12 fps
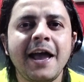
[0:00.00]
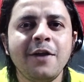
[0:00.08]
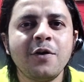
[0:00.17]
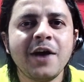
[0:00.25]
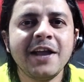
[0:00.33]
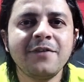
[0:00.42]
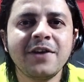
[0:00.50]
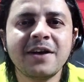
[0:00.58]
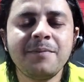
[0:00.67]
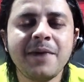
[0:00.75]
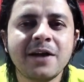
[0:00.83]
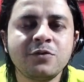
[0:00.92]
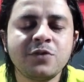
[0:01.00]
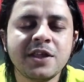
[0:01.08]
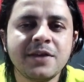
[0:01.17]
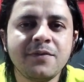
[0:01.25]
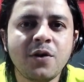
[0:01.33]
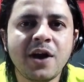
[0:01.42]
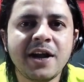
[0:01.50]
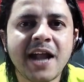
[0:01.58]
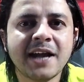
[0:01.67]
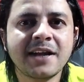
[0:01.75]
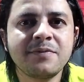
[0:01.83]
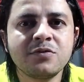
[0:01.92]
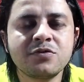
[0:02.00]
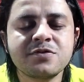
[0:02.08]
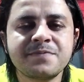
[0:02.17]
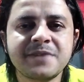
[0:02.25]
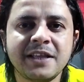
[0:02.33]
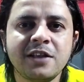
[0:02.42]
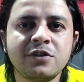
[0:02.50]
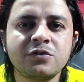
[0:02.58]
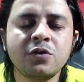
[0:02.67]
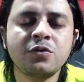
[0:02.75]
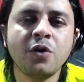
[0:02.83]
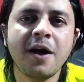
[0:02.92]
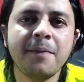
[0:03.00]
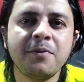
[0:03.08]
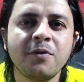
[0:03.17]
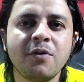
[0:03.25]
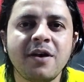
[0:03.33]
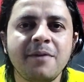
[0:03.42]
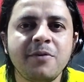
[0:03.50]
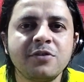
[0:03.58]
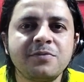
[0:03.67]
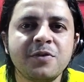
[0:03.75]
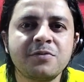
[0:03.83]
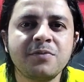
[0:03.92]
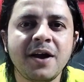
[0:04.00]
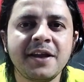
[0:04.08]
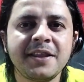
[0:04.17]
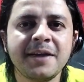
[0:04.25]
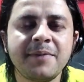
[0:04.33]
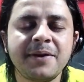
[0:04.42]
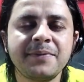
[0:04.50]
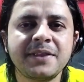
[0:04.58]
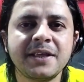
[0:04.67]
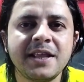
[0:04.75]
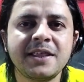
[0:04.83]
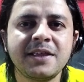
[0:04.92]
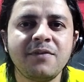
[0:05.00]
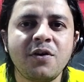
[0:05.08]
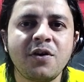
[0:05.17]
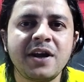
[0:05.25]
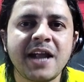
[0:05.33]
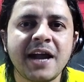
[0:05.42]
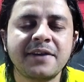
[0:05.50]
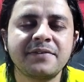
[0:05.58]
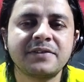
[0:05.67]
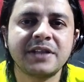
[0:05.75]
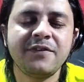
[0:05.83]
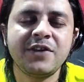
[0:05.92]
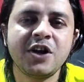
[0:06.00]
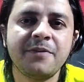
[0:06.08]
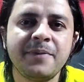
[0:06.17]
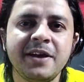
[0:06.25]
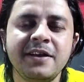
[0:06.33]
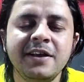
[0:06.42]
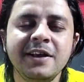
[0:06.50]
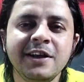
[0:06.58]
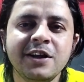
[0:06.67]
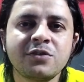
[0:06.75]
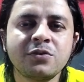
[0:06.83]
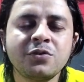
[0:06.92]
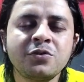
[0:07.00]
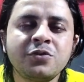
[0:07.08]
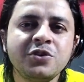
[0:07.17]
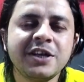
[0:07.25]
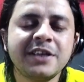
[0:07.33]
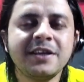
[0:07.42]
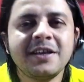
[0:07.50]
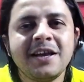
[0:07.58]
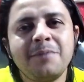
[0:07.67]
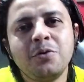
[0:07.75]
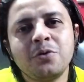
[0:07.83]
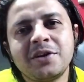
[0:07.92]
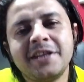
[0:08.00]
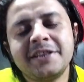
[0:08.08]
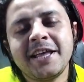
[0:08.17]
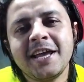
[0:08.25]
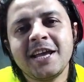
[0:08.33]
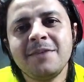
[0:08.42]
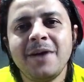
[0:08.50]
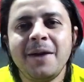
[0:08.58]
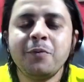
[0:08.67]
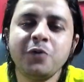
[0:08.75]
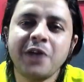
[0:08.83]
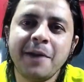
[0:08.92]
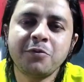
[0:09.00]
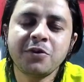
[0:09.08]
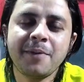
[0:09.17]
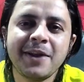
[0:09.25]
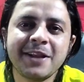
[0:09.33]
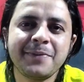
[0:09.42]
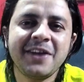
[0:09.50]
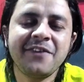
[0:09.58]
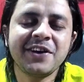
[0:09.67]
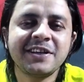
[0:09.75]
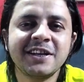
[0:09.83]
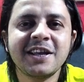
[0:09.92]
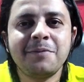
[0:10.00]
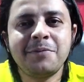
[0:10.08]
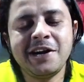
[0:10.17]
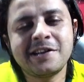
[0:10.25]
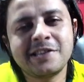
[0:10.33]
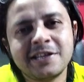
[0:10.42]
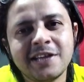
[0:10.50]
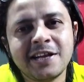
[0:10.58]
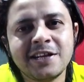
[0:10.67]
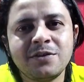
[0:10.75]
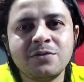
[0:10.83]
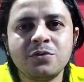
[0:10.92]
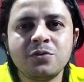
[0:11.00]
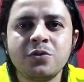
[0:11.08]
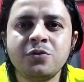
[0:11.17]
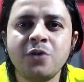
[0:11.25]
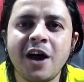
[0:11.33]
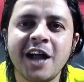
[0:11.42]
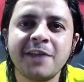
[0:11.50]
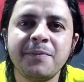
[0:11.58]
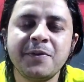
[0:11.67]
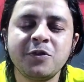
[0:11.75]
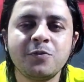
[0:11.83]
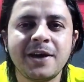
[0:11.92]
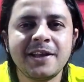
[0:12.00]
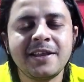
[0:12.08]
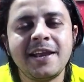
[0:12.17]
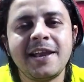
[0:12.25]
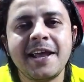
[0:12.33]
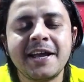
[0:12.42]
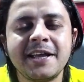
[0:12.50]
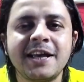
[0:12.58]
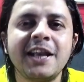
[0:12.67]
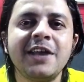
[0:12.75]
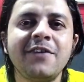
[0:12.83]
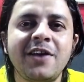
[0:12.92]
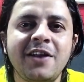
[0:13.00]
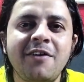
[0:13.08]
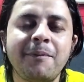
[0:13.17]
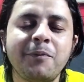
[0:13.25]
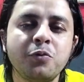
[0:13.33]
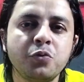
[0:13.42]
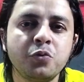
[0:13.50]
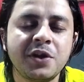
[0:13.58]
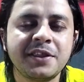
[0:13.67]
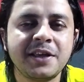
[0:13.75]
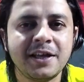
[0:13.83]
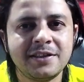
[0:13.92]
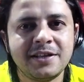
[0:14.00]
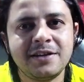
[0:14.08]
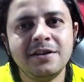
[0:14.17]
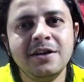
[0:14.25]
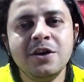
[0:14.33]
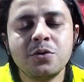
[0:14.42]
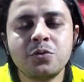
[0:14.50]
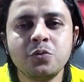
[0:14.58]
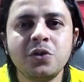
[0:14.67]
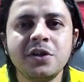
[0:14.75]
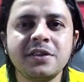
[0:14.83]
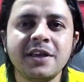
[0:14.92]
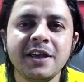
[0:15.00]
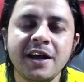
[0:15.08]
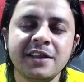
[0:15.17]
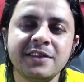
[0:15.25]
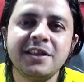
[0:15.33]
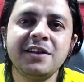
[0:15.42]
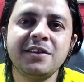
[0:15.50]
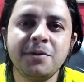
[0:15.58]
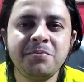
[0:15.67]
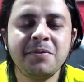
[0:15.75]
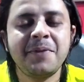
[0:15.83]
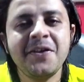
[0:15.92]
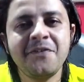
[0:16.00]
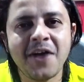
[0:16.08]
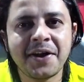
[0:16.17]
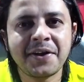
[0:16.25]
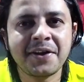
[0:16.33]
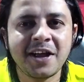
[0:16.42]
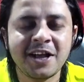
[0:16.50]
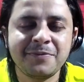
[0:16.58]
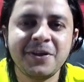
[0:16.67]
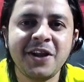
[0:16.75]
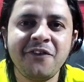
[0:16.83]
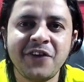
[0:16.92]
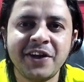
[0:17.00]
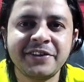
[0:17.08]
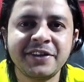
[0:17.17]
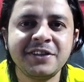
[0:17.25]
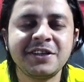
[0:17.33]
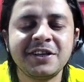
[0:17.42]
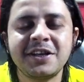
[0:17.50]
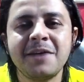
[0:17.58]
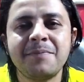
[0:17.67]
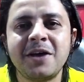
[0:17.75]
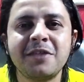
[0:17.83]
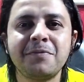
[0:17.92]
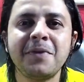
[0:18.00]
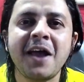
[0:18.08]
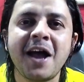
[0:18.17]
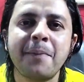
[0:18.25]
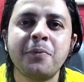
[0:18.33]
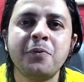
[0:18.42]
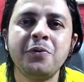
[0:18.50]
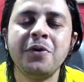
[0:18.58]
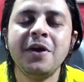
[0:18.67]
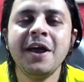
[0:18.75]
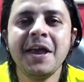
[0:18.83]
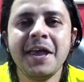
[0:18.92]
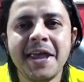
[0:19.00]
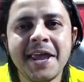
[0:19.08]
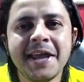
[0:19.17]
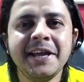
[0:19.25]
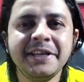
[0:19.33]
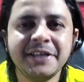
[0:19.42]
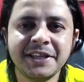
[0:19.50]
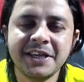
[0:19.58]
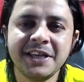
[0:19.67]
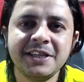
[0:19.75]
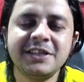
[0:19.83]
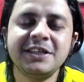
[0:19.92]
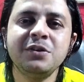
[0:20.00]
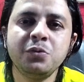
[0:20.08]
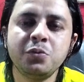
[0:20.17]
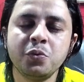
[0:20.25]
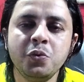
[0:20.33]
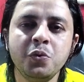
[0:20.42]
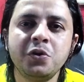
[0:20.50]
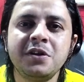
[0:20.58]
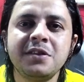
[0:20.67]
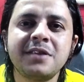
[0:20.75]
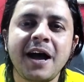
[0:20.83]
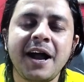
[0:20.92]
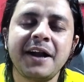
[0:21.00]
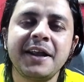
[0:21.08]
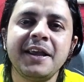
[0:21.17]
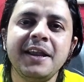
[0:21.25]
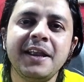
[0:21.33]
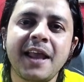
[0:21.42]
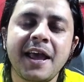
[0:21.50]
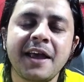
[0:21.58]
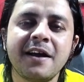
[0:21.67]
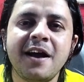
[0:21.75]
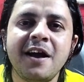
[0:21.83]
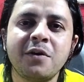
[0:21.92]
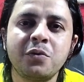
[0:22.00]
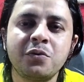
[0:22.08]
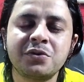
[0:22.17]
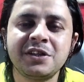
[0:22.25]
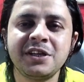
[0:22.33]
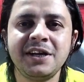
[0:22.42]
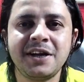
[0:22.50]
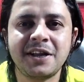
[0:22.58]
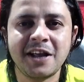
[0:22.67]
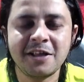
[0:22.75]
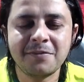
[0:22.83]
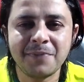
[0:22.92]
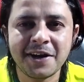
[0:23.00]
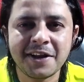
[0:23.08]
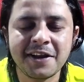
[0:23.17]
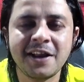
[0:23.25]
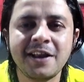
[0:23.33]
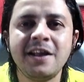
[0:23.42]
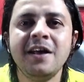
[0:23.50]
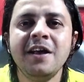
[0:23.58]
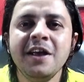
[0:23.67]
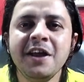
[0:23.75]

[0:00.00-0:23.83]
हेलो गाइज वेलकम बैक टू देसी ब्लॉग एंड एक्टिव यूट्यूब चैनल तो दोस्तों आप लोगों का बहुत बहुत स्वागत है एक बार फिर से देसी ब्लॉग एंड एक्टिव की नई वीडियो में तो दोस्तों जैसा कि आप लोग जानते हैं कि मैं आपको टाइम टू टाइम अजमेरा फैशन की अपडेट देता रहता हूं तो दोस्तों आज मैं दोबारा से लेके जाने वाला हूं आपको सूरत के अंदर सूरत के अंदर सबसे बड़ी फैक्ट्री अजमेरा फैशन जिनके पास में आपको एक ही छत के नीचे सूट साड़ी लहंगा कुर्ती ड्रेस मटेरियल